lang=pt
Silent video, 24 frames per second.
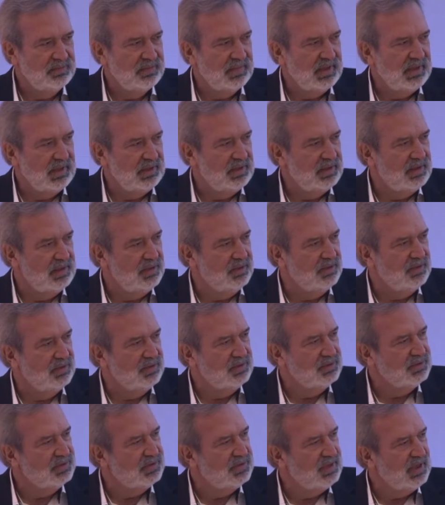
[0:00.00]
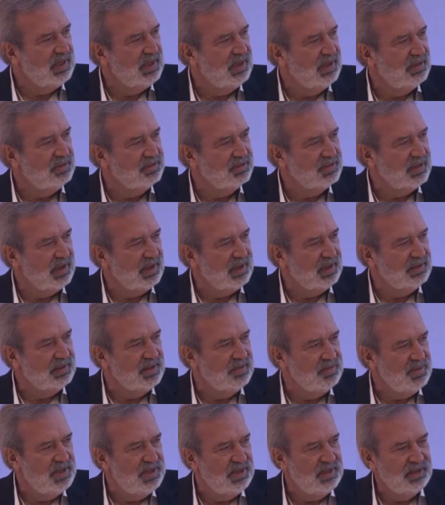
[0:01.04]
aqui nos 100 anos da
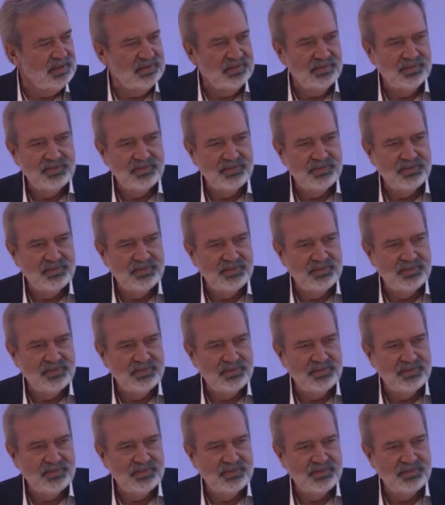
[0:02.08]
academia.